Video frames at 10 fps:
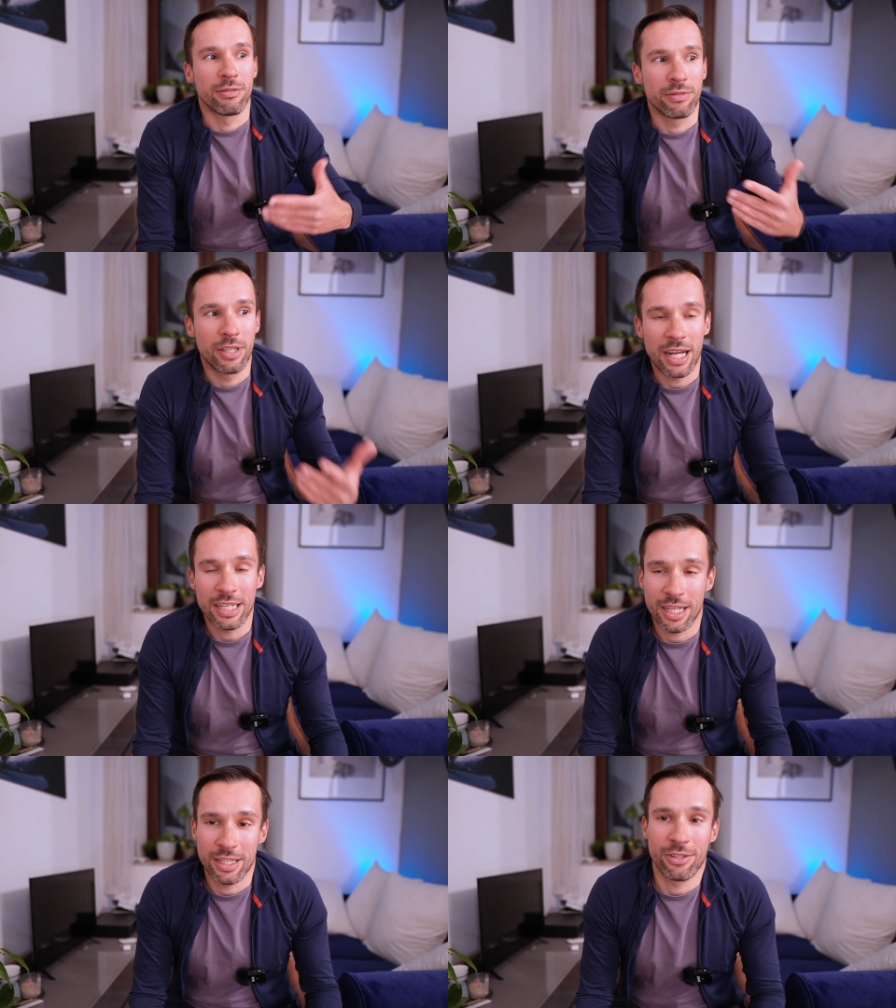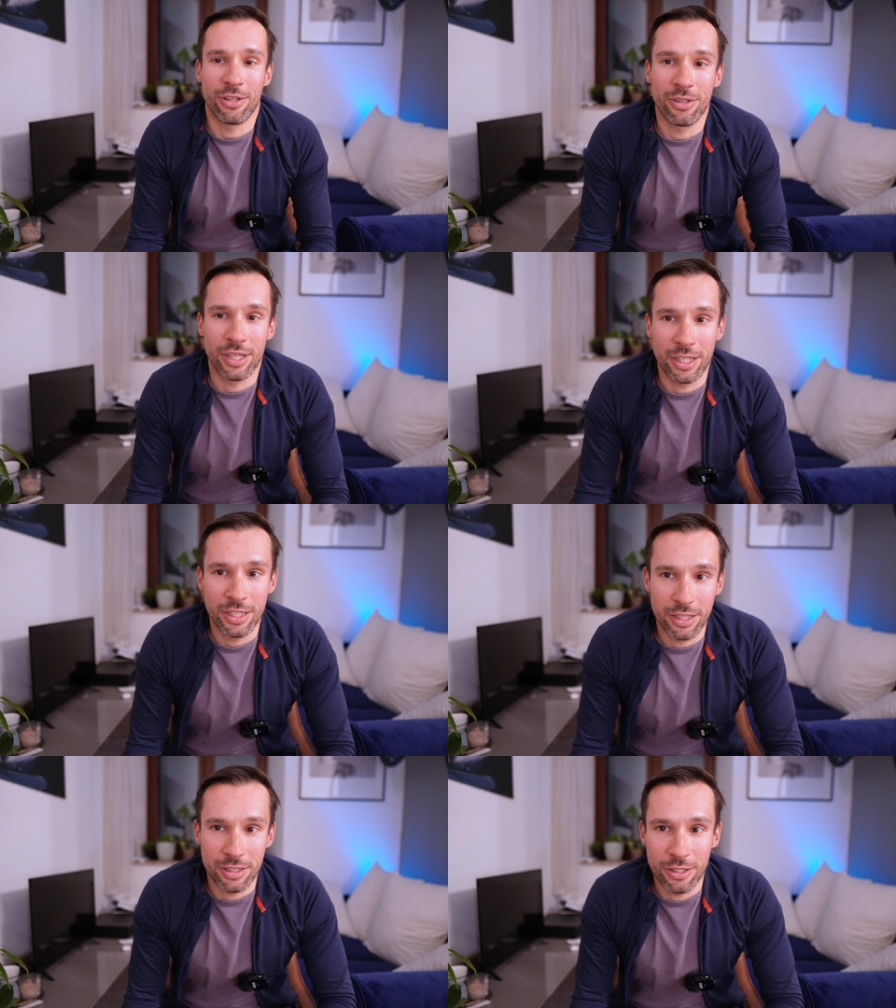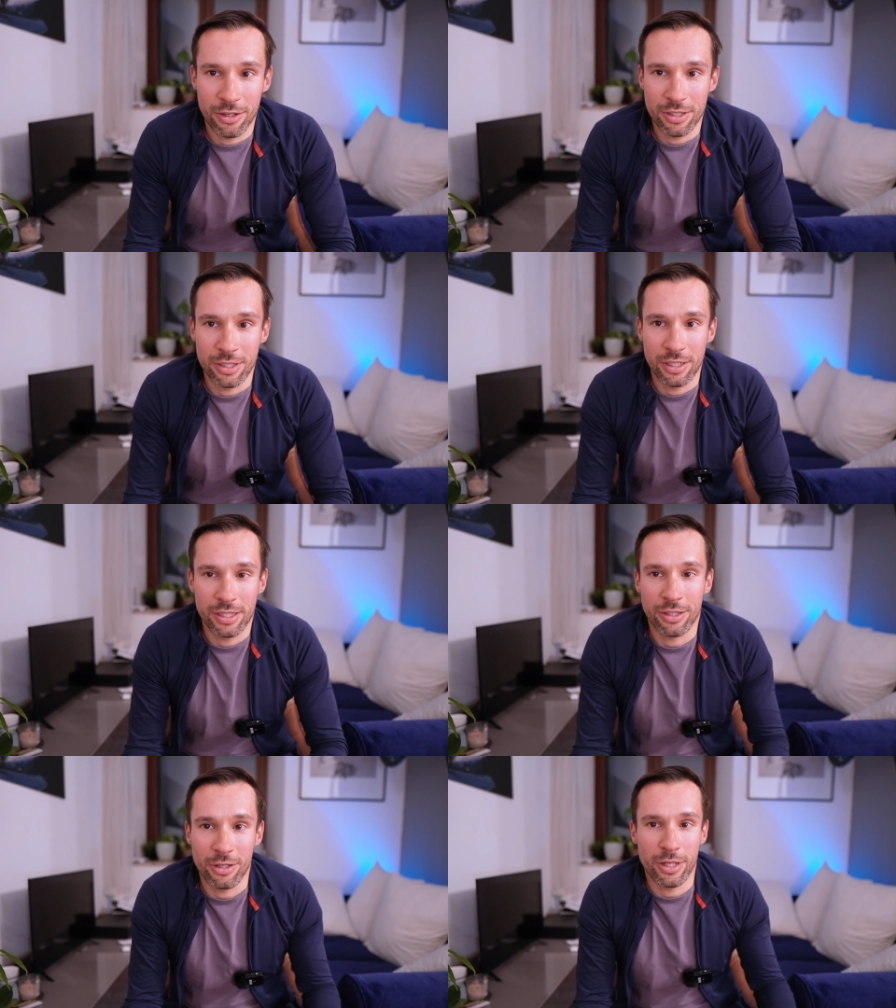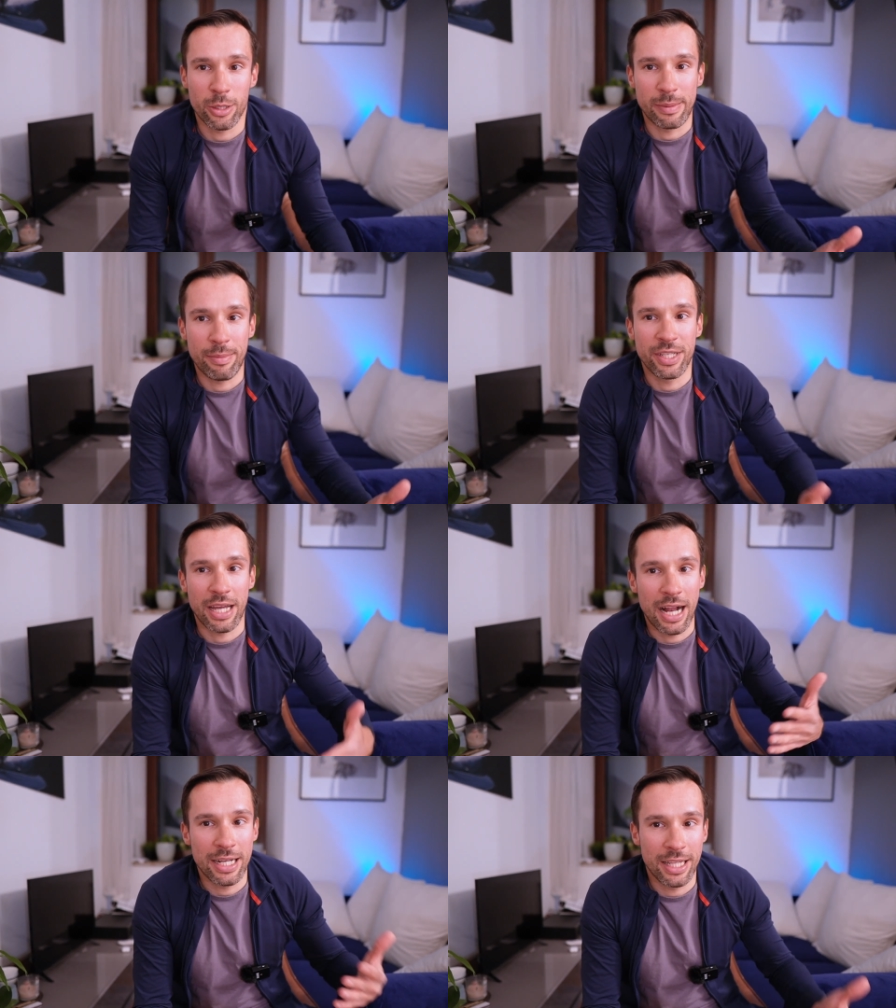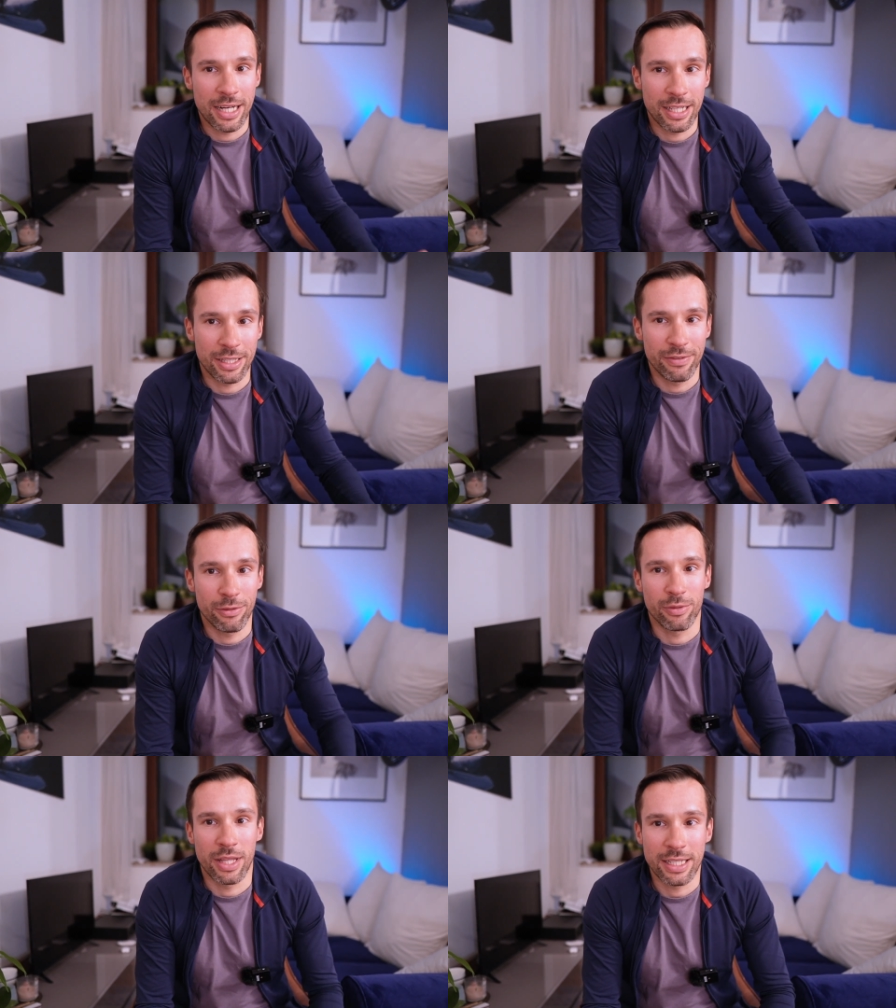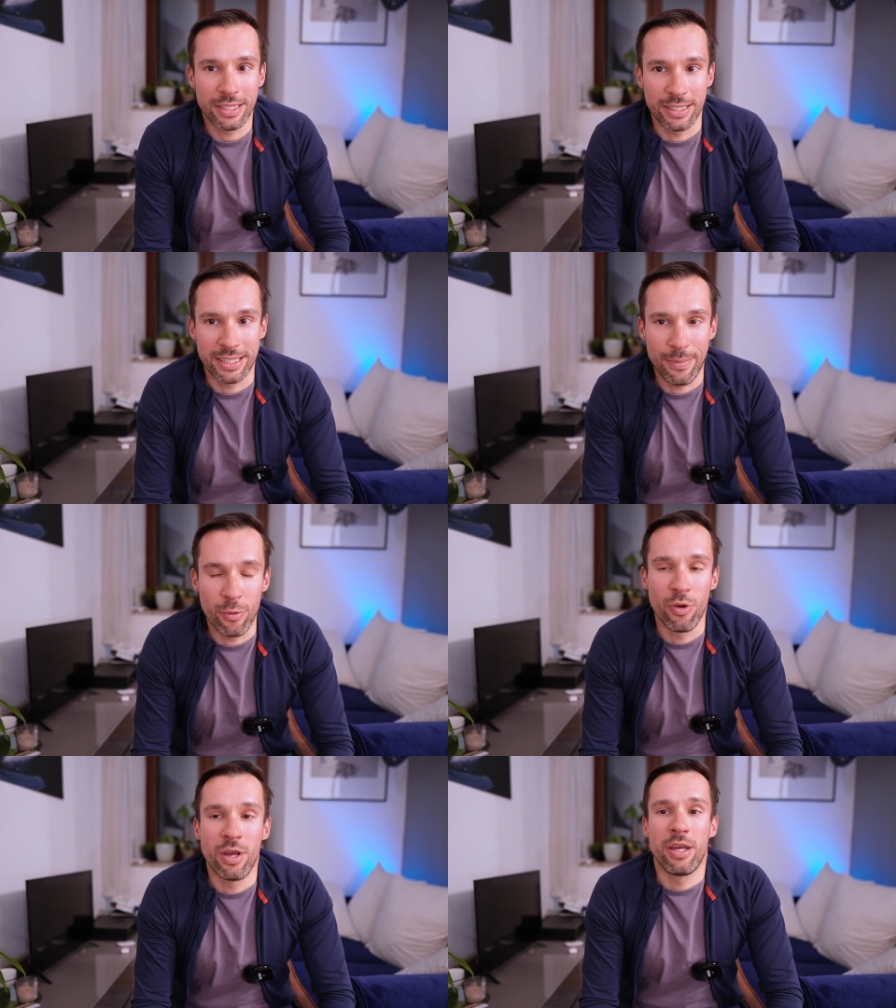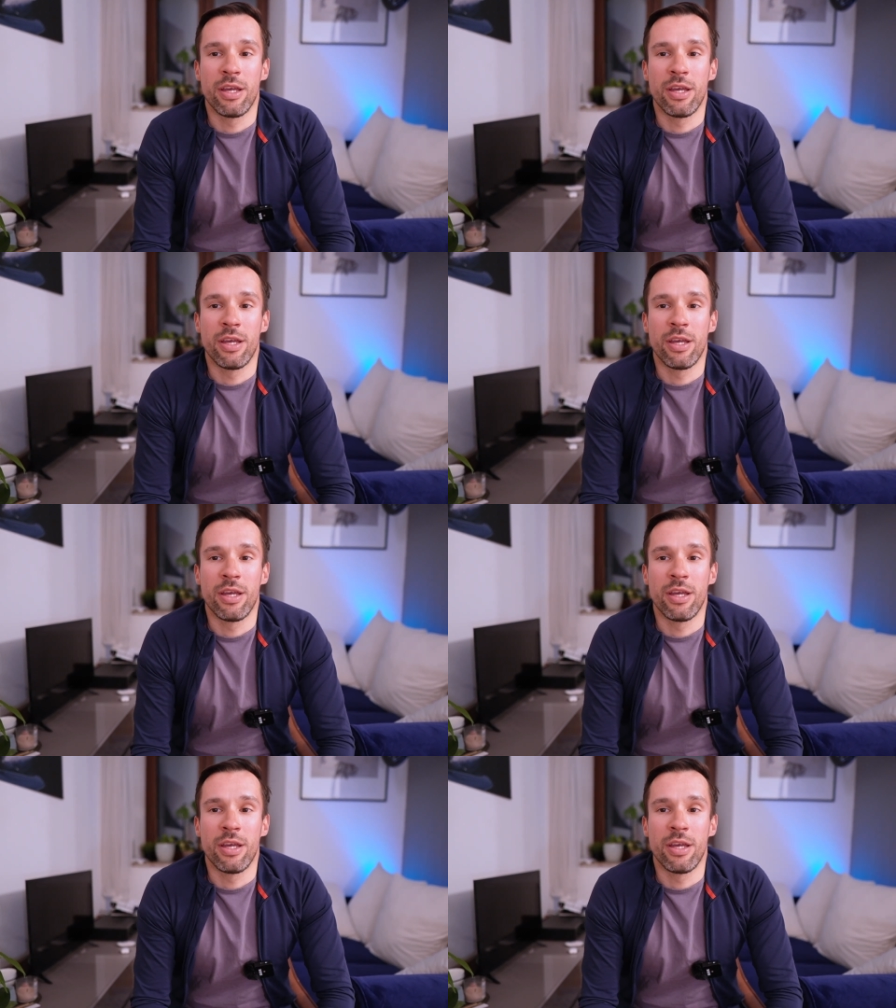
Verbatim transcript: wdraża technologię Kinetic Core, czyli technologię, która ma być alternatywą dla systemu